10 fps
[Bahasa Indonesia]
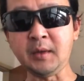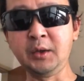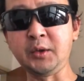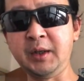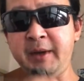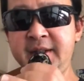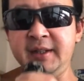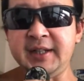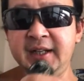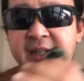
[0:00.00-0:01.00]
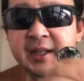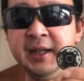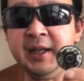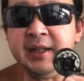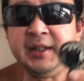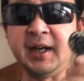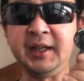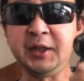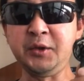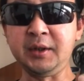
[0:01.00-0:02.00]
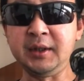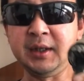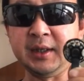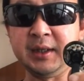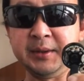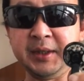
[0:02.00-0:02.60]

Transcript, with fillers: untuk 5 inci jadi yang ikut uh,